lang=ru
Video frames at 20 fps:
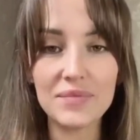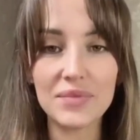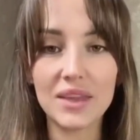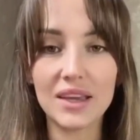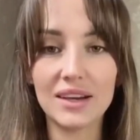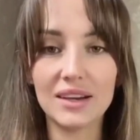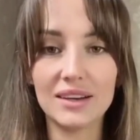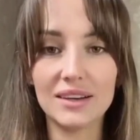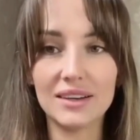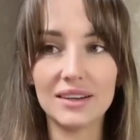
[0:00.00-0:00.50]

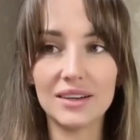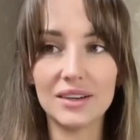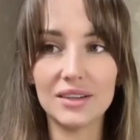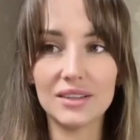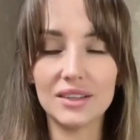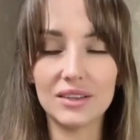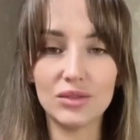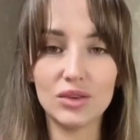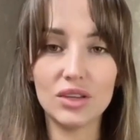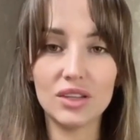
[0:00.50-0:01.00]
А,
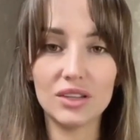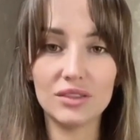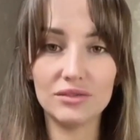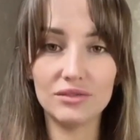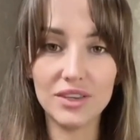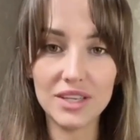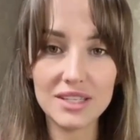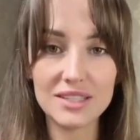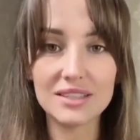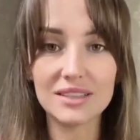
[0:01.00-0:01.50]
довольно
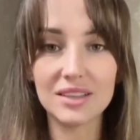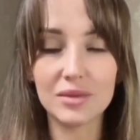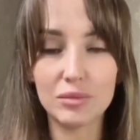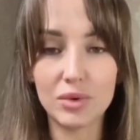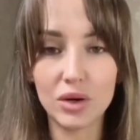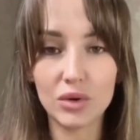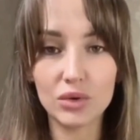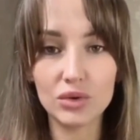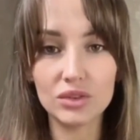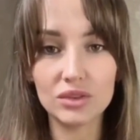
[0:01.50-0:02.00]
весело
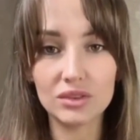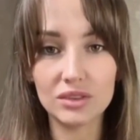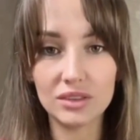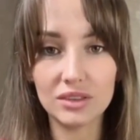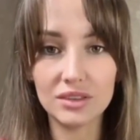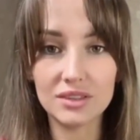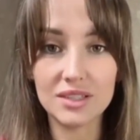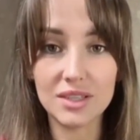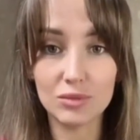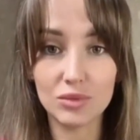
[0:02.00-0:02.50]
проходит
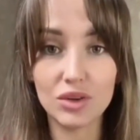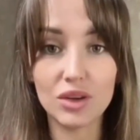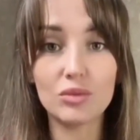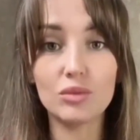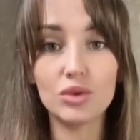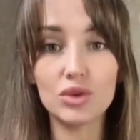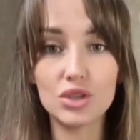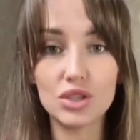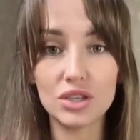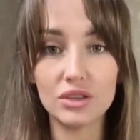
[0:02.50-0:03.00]
и само
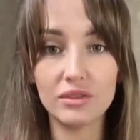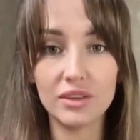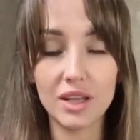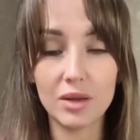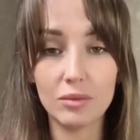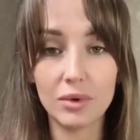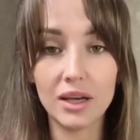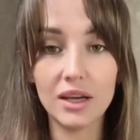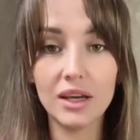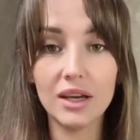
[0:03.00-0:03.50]
рабочее
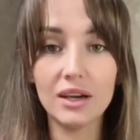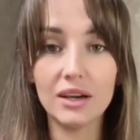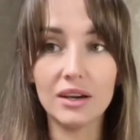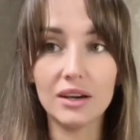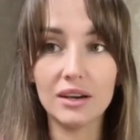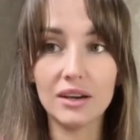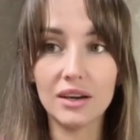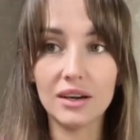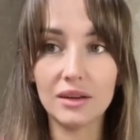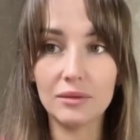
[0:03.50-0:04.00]
время.
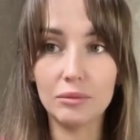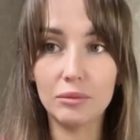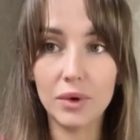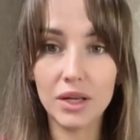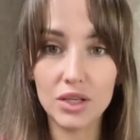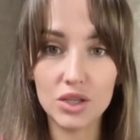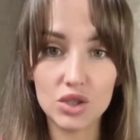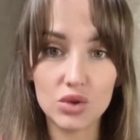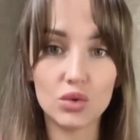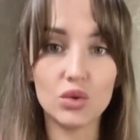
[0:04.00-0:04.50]
А,
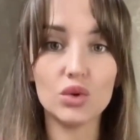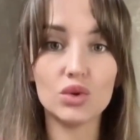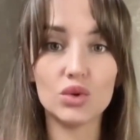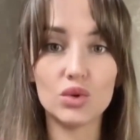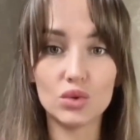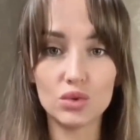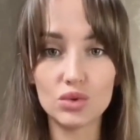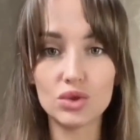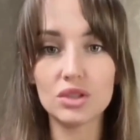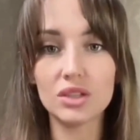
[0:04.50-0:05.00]
большой,
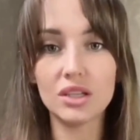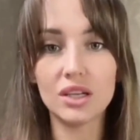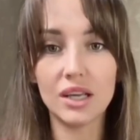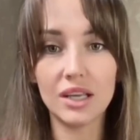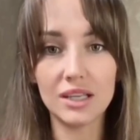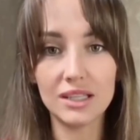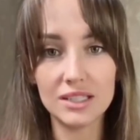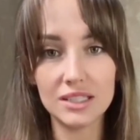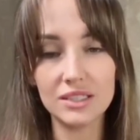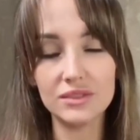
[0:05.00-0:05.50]
дружный
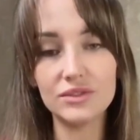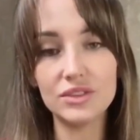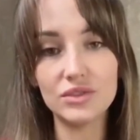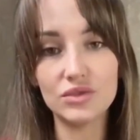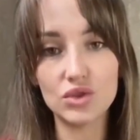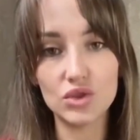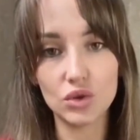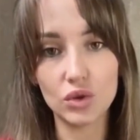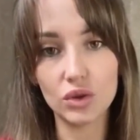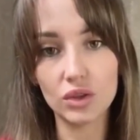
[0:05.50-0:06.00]
коллектив
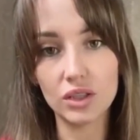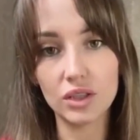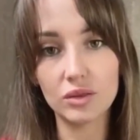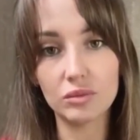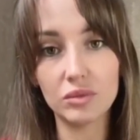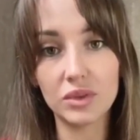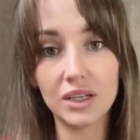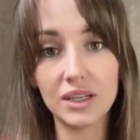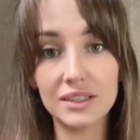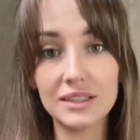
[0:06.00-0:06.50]
девчонок,
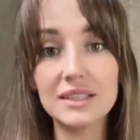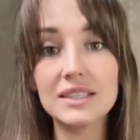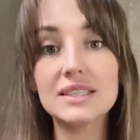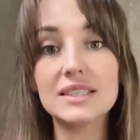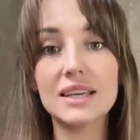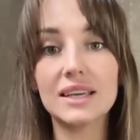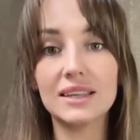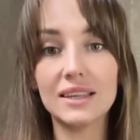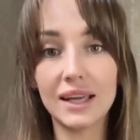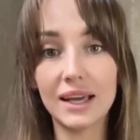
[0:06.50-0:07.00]

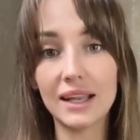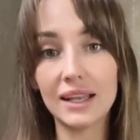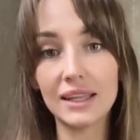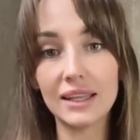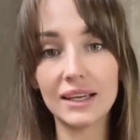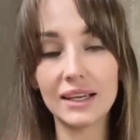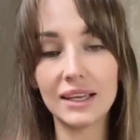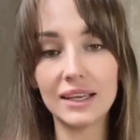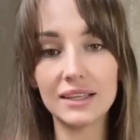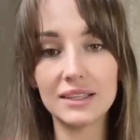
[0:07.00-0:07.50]
многонациональный
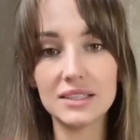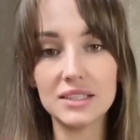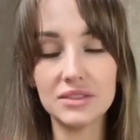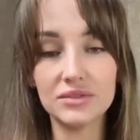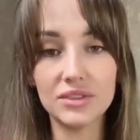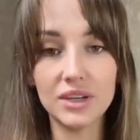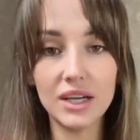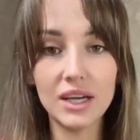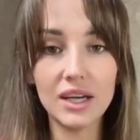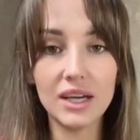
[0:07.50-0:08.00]
коллектив.
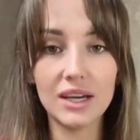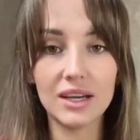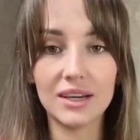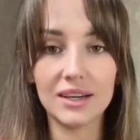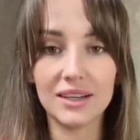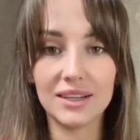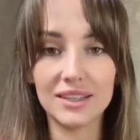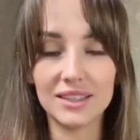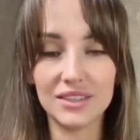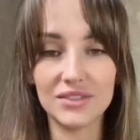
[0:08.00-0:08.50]

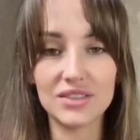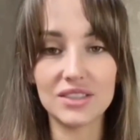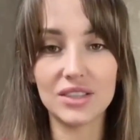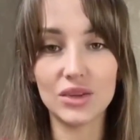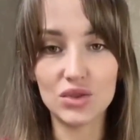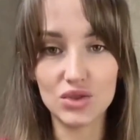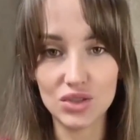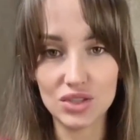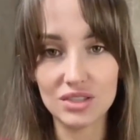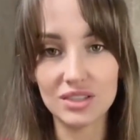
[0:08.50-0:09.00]
Это всегда
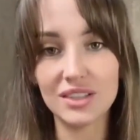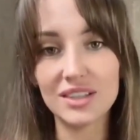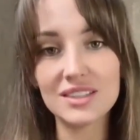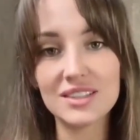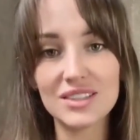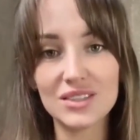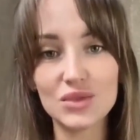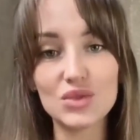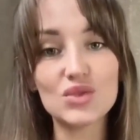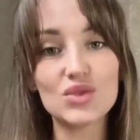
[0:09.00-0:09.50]
очень
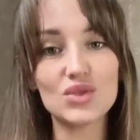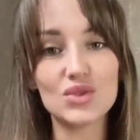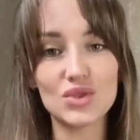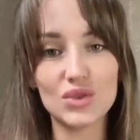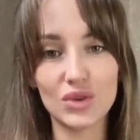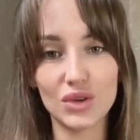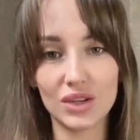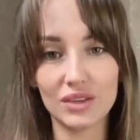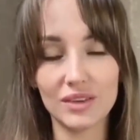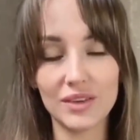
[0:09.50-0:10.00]
интересно и очень
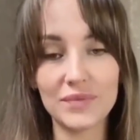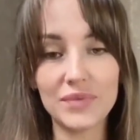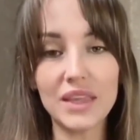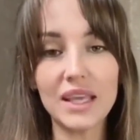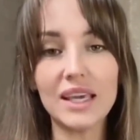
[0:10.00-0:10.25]
здорово.